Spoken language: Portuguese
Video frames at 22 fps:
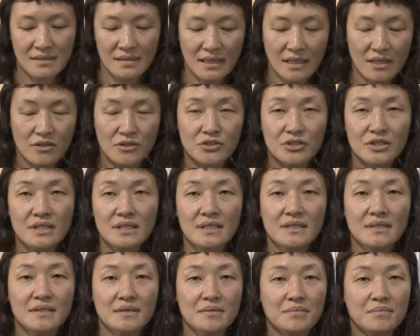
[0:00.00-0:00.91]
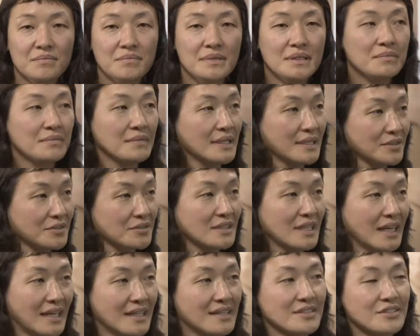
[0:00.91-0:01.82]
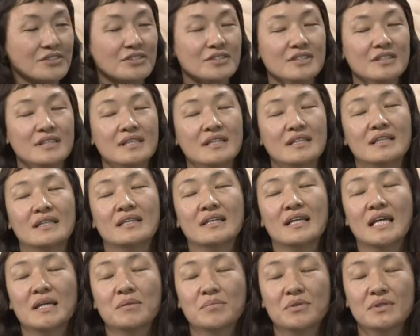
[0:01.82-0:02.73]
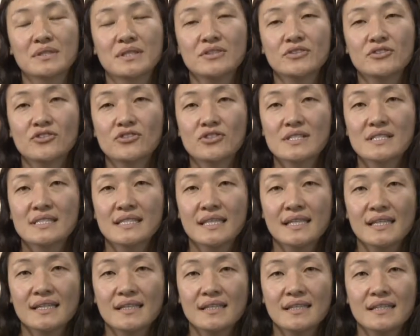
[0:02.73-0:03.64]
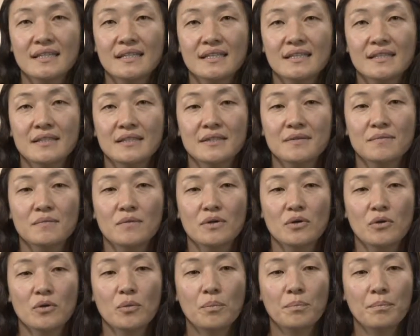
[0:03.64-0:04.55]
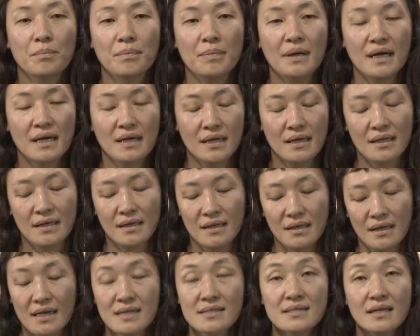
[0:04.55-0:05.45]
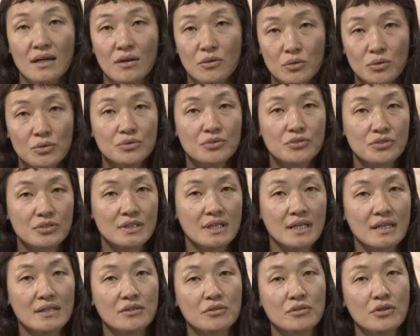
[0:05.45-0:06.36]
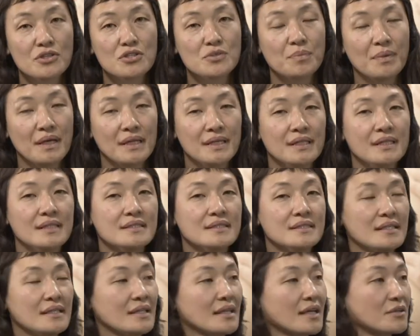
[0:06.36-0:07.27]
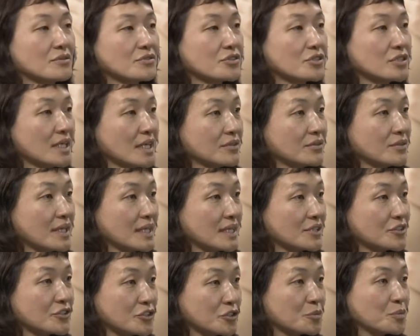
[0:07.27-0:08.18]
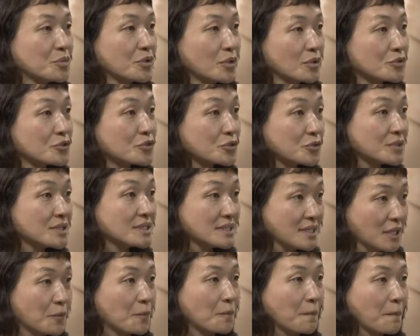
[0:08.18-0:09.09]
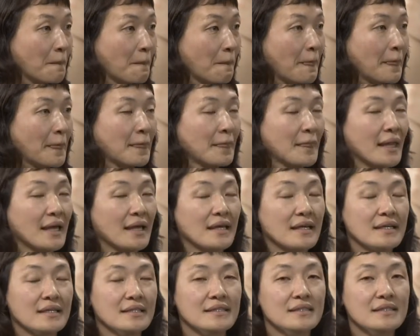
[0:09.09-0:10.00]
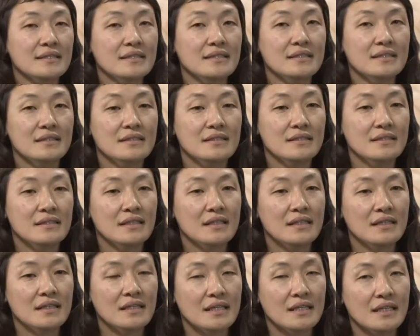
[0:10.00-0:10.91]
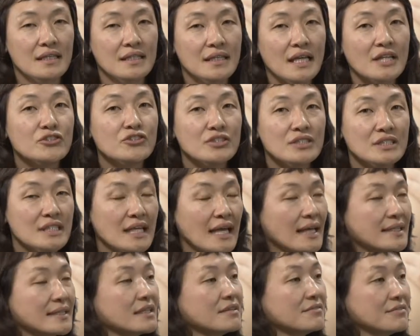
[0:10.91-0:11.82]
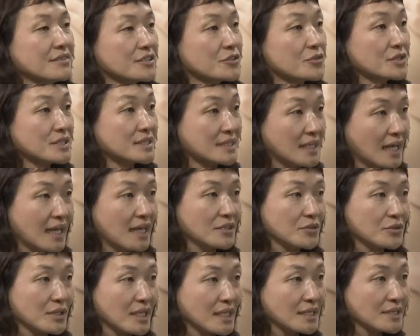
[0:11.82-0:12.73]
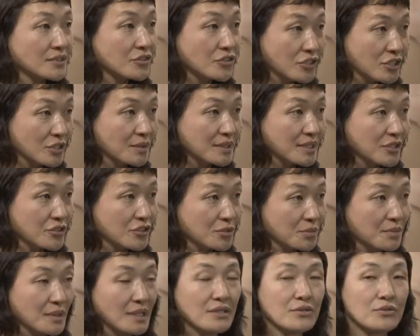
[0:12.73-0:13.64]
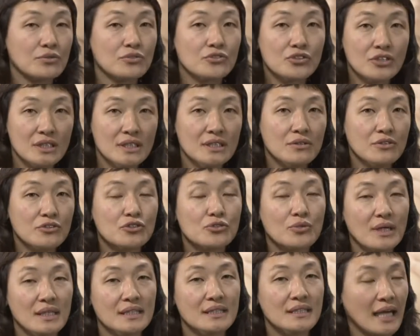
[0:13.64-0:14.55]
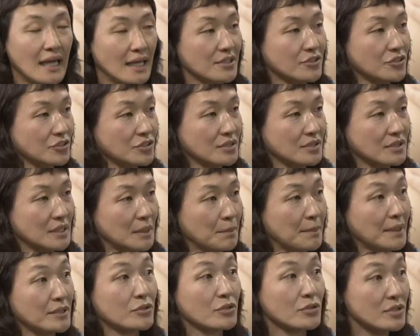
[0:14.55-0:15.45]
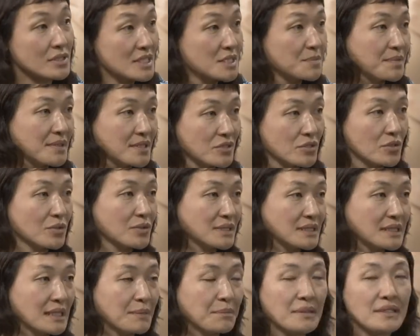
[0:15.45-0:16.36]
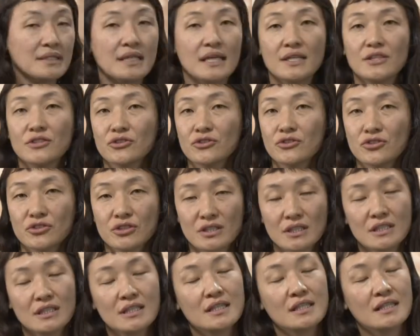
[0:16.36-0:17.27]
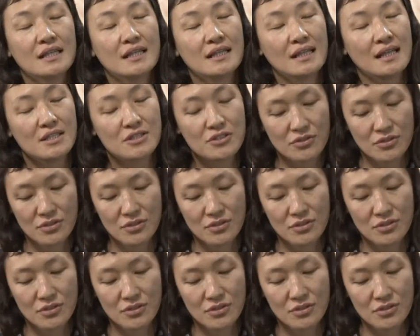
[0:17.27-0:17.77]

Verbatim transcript: Eu acho que, primeiro, Tati, é importante dizer que o, é, a saúde né, no nosso país ele é um direito garantido por Constituição. Né? E e é, e é dever do Estado garantir um atendimento digno de qualidade para todas as pessoas, independente de classe